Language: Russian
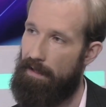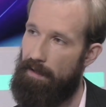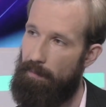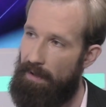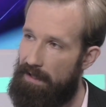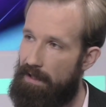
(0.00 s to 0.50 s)

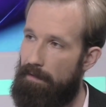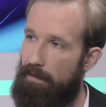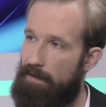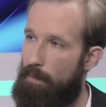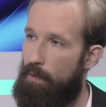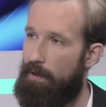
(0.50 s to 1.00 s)
Олимпийский
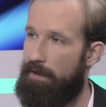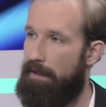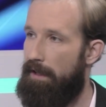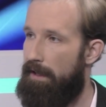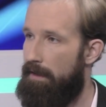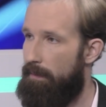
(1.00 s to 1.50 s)
вид
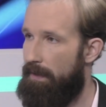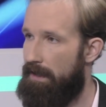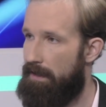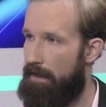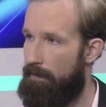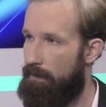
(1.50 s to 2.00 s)
спорта, не
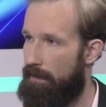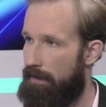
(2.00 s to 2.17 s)
олимпийский. Вот